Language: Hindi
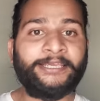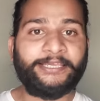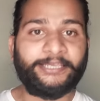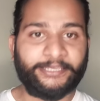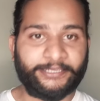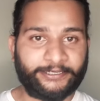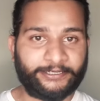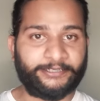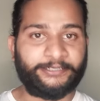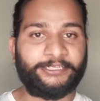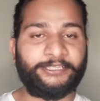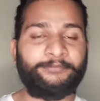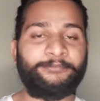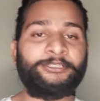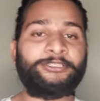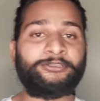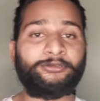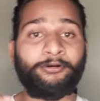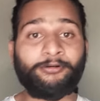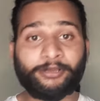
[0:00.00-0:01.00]
एक घंटे में
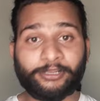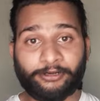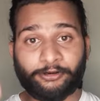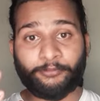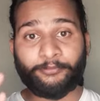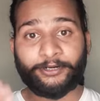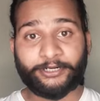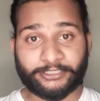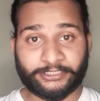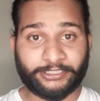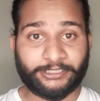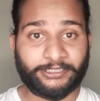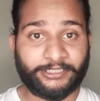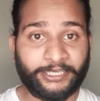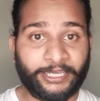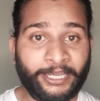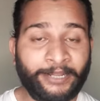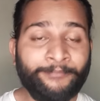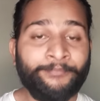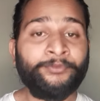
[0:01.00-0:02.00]
सौ किलोमीटर चलती
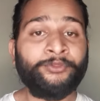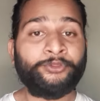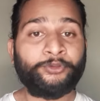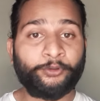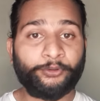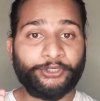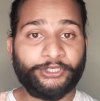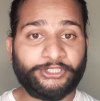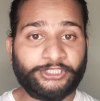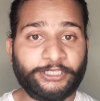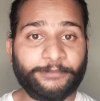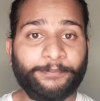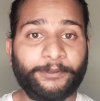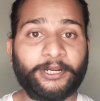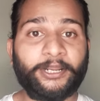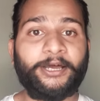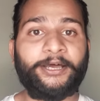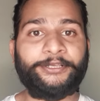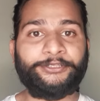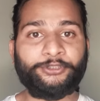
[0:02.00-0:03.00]
है तो इसी
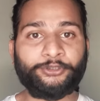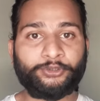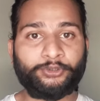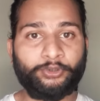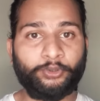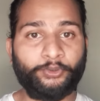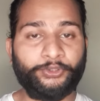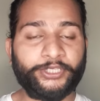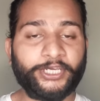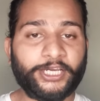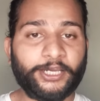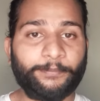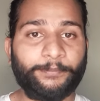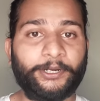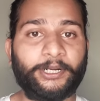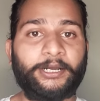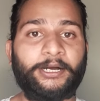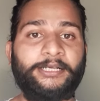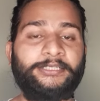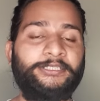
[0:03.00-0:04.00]
प्रकार जो सूर्य का
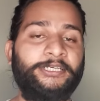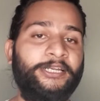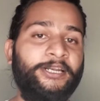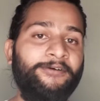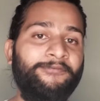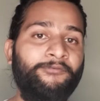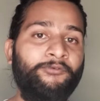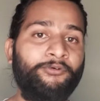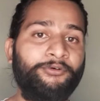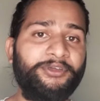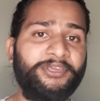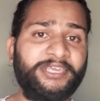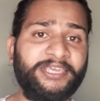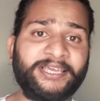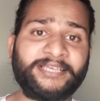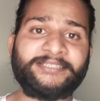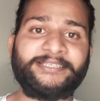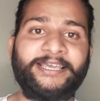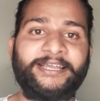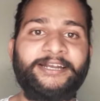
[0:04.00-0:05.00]
प्रकाश है ना वो
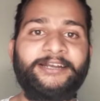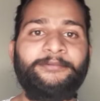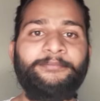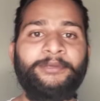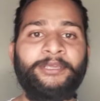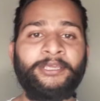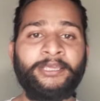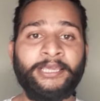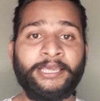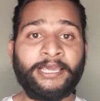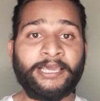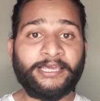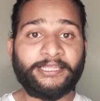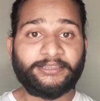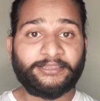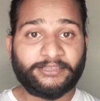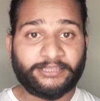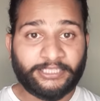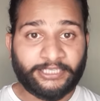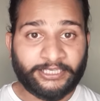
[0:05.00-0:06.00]
एक सेकंड में
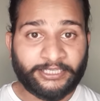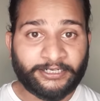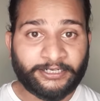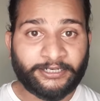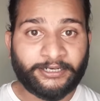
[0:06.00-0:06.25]
तीन